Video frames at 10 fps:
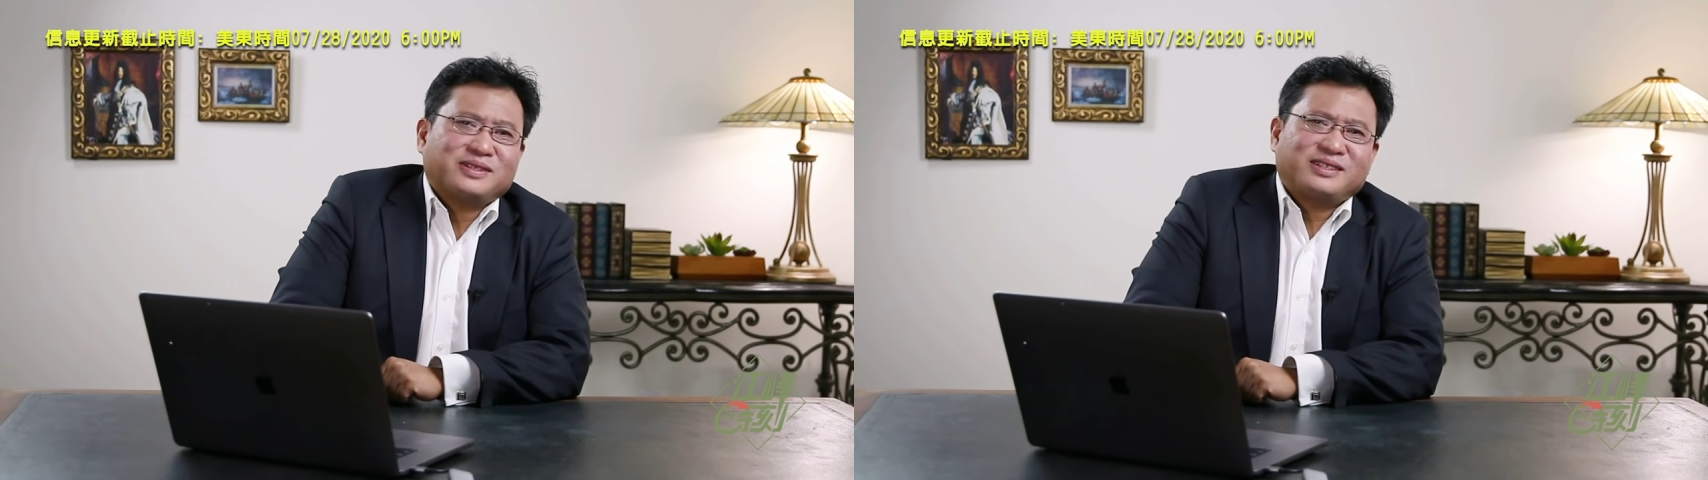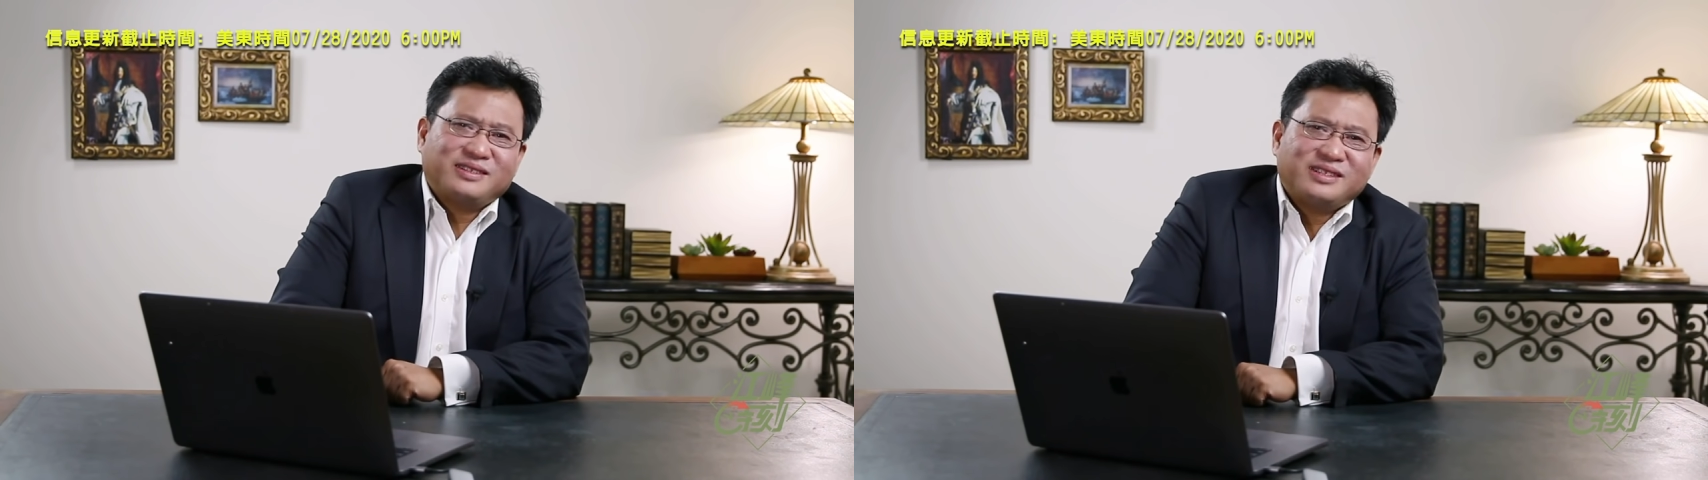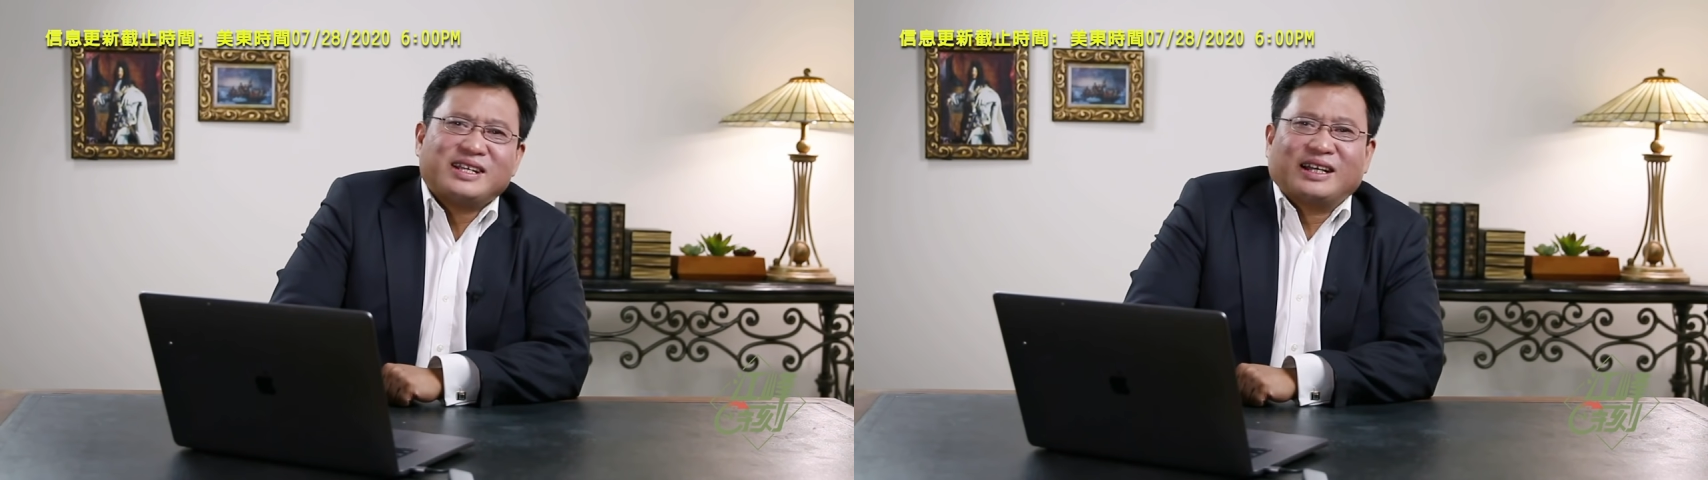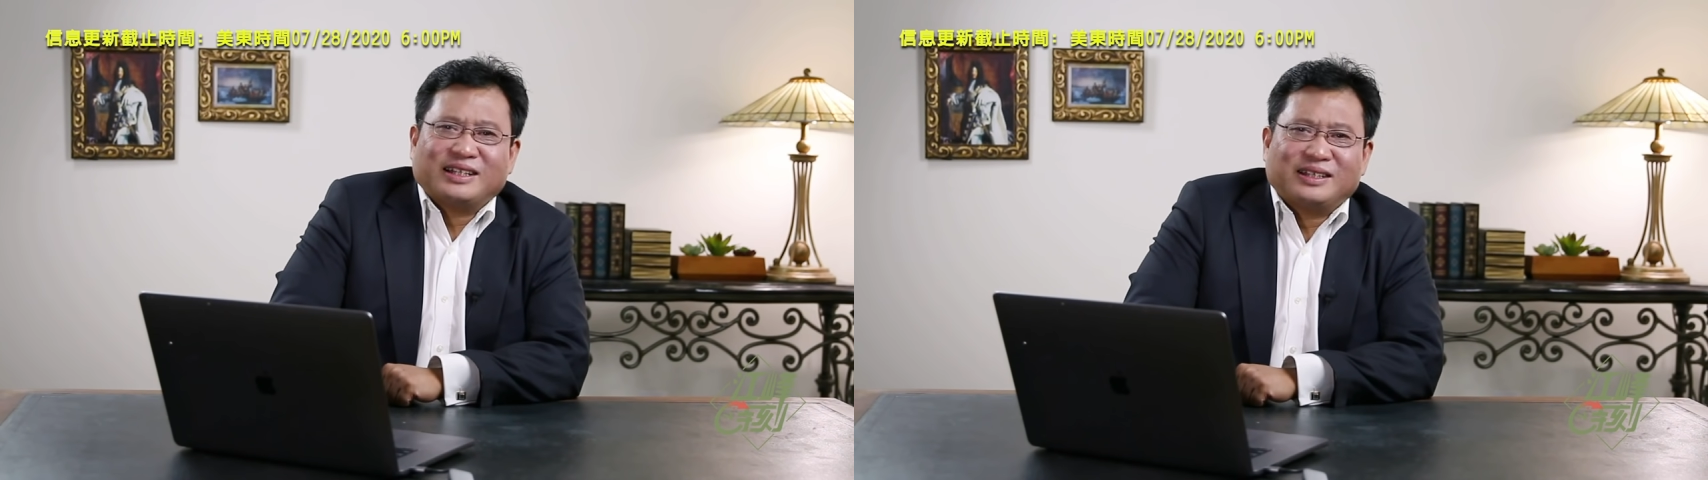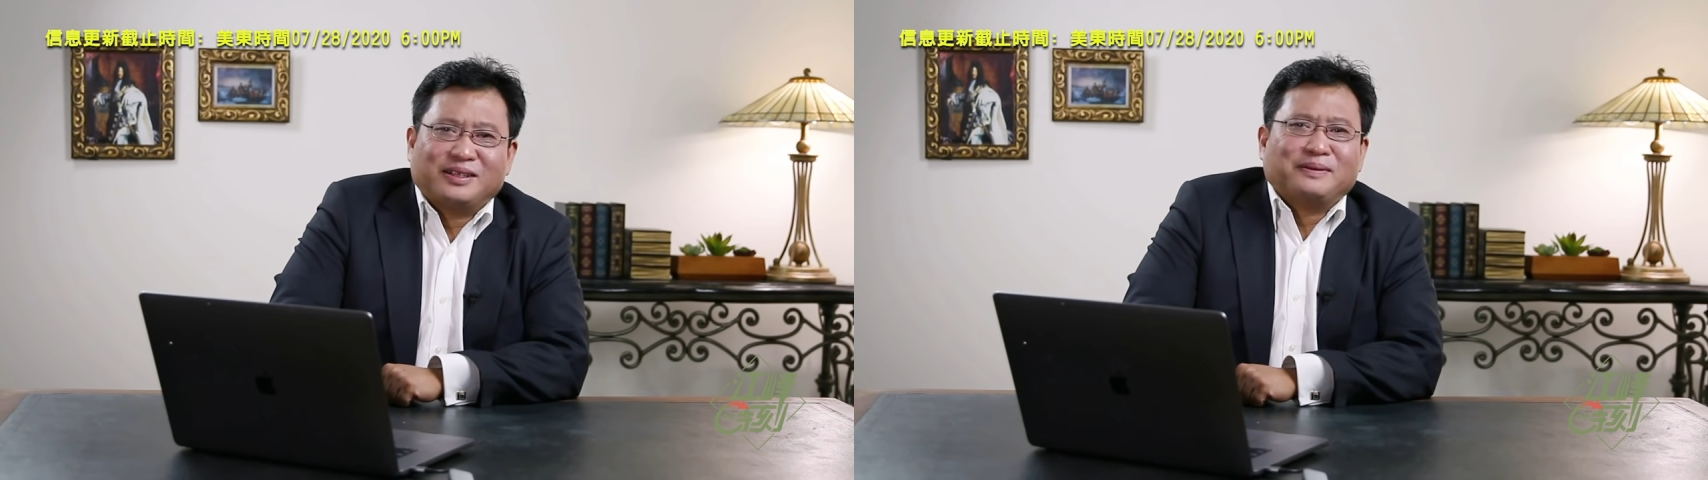思想
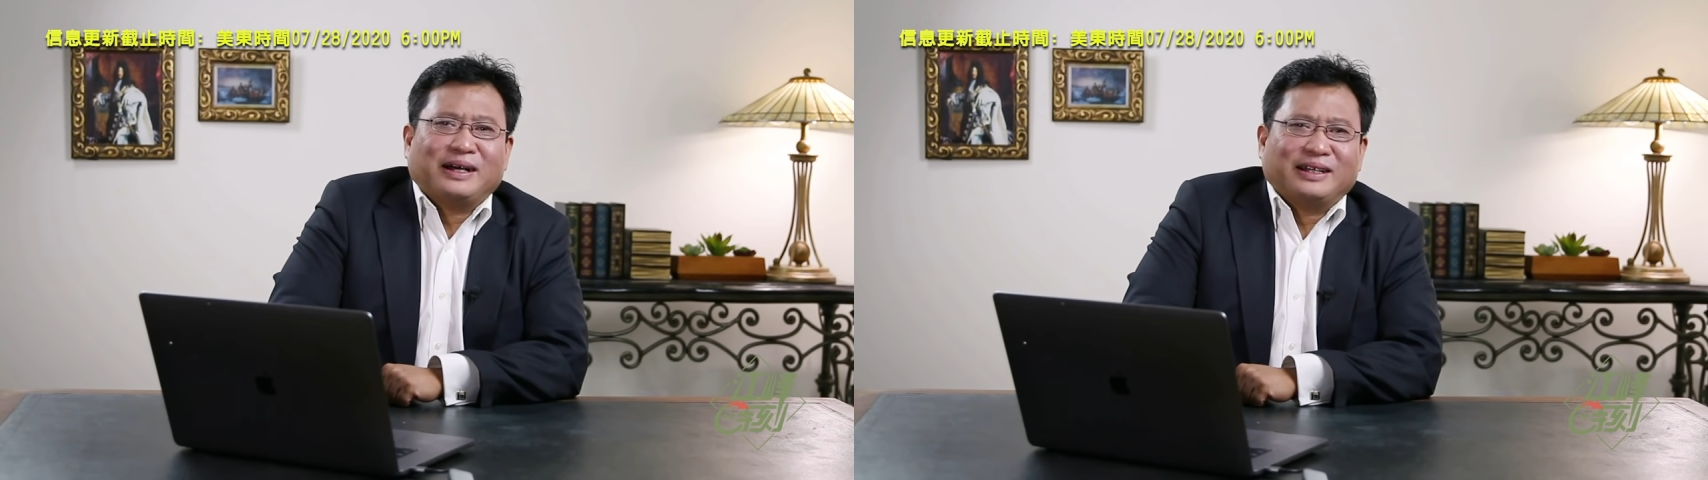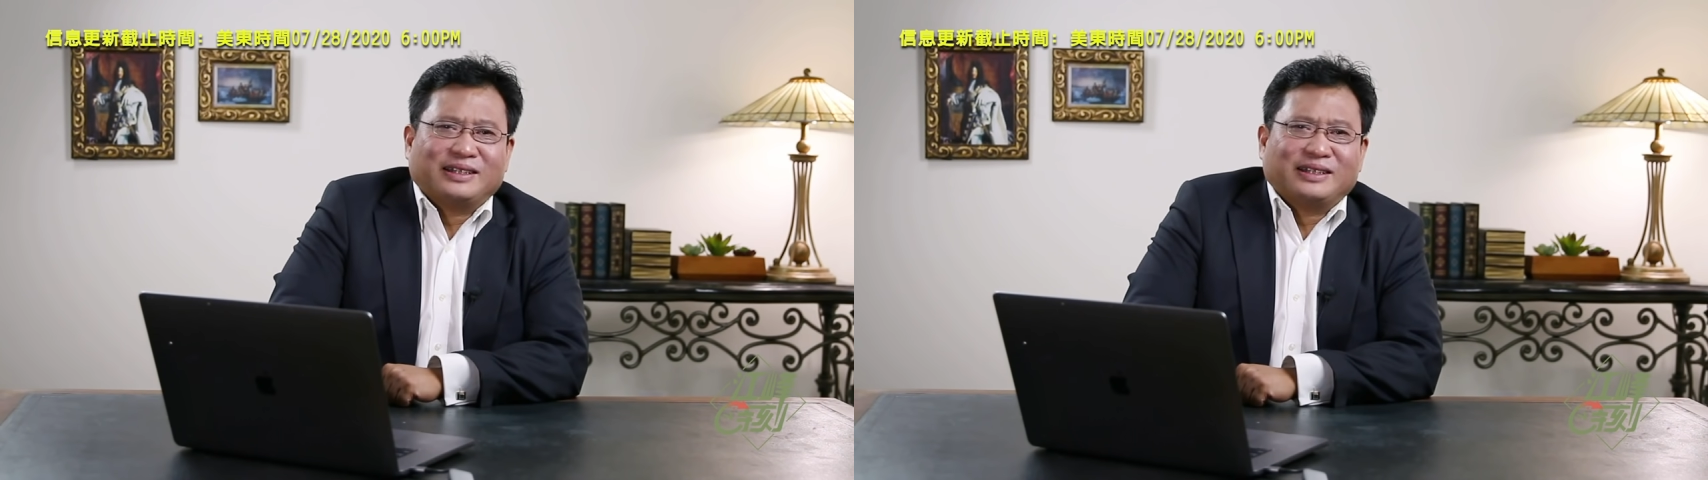了，对吧？